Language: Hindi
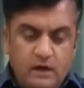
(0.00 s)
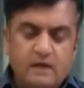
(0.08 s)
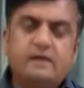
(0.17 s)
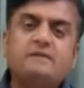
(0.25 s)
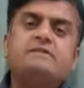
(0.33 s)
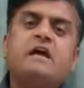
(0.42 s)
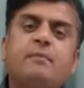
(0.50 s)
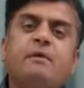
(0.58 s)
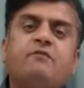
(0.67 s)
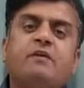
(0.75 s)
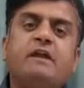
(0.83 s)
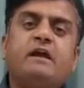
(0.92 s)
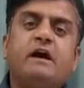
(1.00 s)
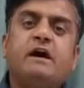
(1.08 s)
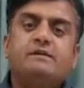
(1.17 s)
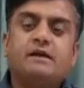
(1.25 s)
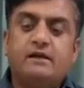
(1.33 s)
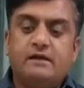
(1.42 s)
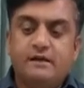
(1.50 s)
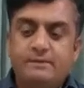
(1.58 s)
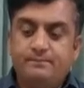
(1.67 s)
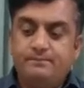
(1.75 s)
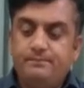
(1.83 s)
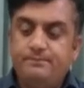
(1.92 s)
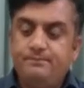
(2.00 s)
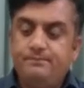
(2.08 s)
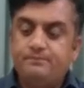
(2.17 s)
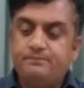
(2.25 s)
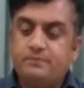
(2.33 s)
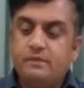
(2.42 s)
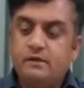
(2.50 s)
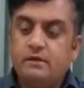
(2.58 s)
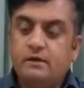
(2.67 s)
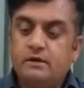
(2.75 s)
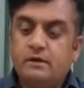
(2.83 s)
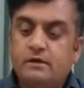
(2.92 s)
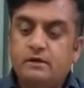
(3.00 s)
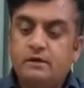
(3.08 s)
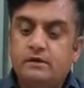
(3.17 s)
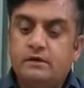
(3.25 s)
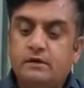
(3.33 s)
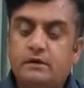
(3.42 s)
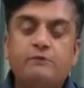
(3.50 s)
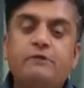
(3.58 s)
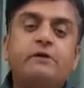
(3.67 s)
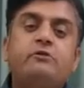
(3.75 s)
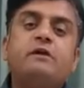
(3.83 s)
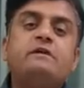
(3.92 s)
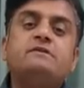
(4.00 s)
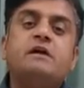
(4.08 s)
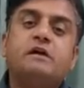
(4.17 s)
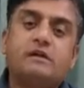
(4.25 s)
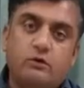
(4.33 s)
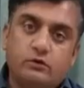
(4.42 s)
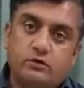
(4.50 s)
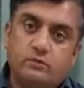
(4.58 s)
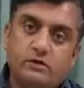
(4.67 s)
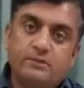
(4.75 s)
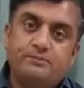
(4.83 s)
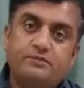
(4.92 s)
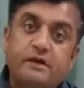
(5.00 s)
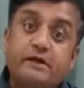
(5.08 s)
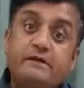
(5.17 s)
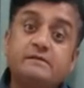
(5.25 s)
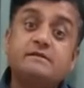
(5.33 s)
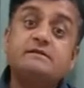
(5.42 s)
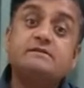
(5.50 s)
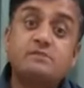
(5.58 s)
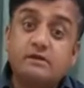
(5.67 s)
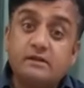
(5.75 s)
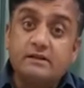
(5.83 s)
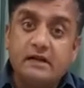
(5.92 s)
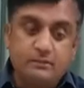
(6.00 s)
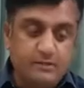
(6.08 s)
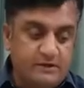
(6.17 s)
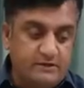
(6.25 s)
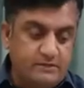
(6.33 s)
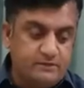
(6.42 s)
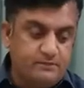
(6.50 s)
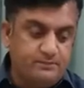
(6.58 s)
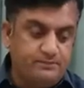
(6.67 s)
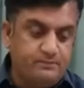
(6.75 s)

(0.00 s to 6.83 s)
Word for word: अर्नेस्ट हेमिंगवे ने कहा था कि कि विक्ट्री इज़ नॉट काउंटेबल इट इज़ द स्ट्रगल दैट मैटर्स